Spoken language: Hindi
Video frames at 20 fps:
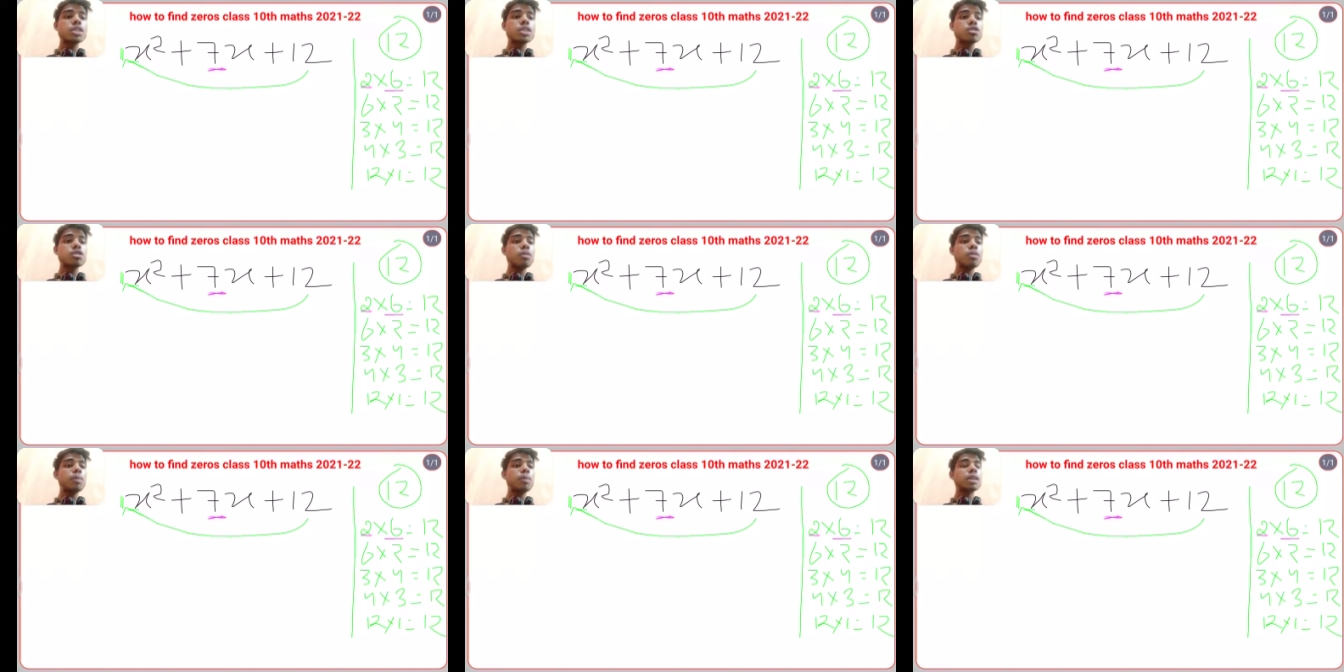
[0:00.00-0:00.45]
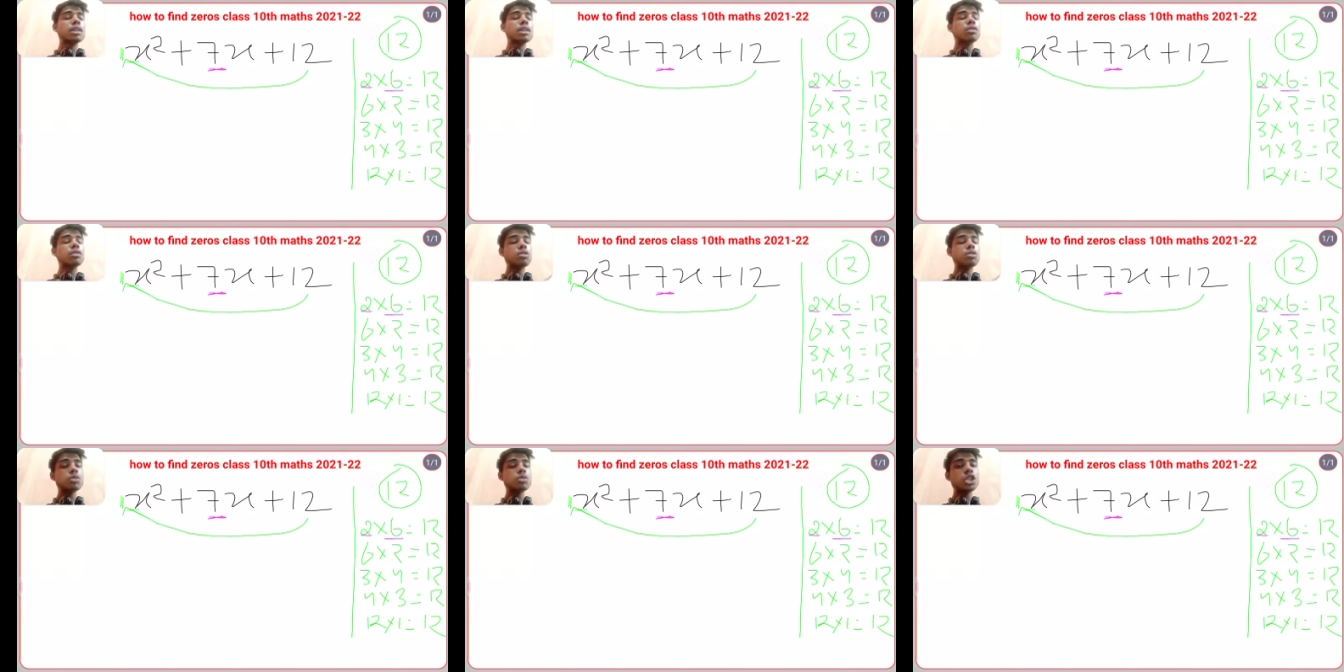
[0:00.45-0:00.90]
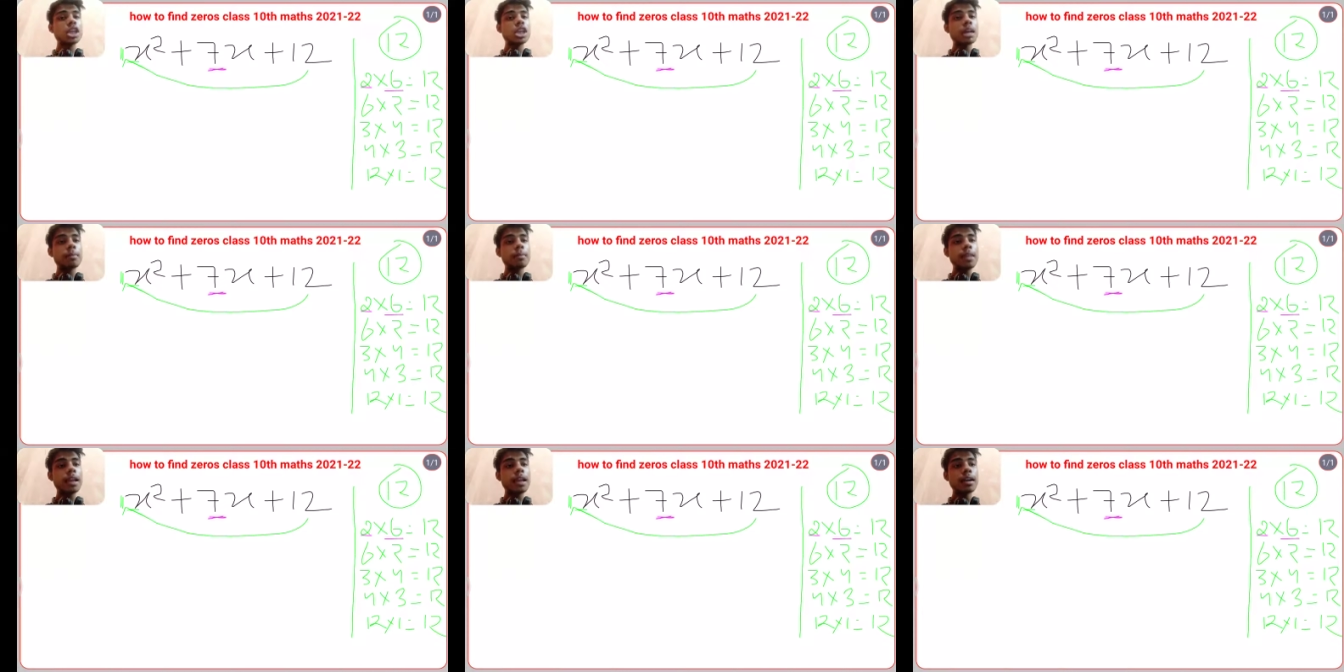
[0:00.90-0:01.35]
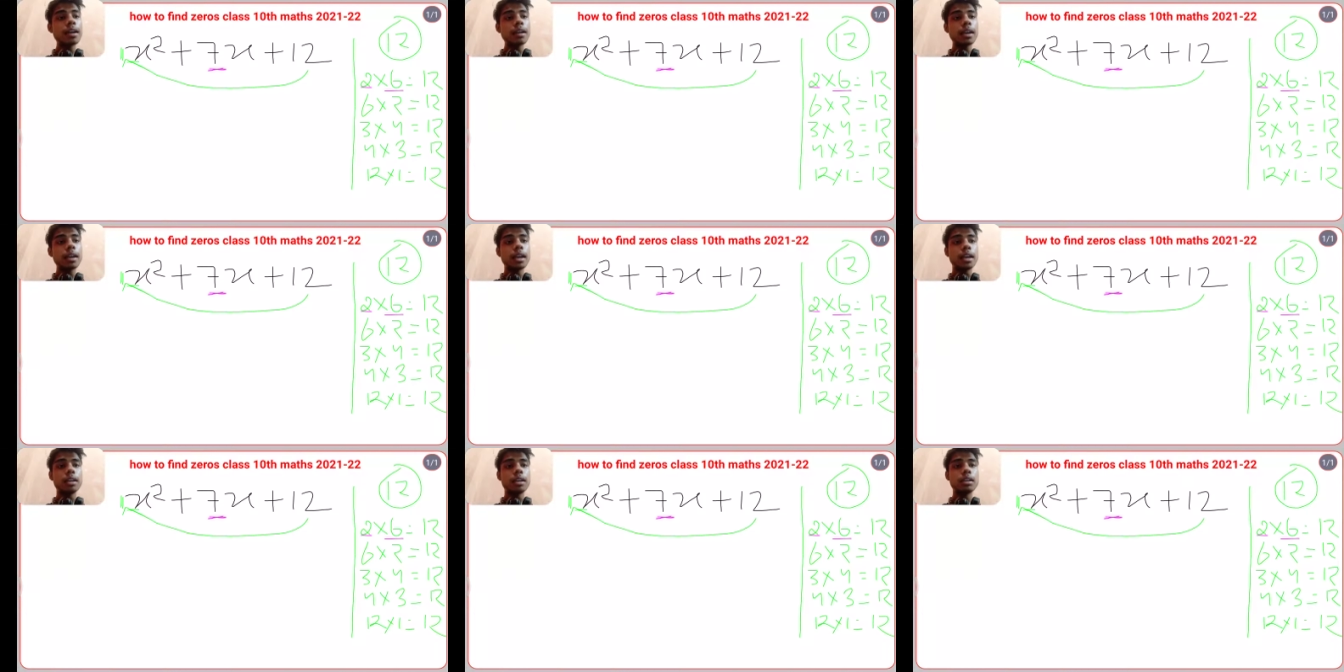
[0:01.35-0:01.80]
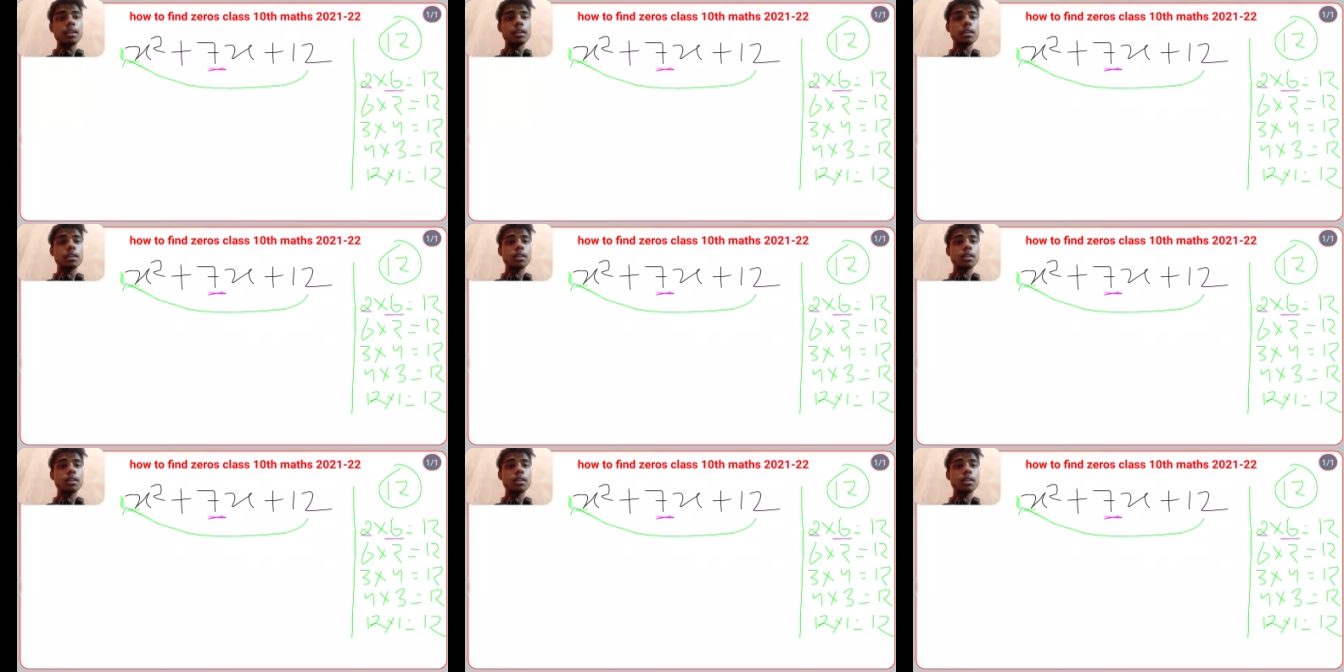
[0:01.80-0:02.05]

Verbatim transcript: को प्लस करता हूँ तो मुझे क्या मिलेगा एट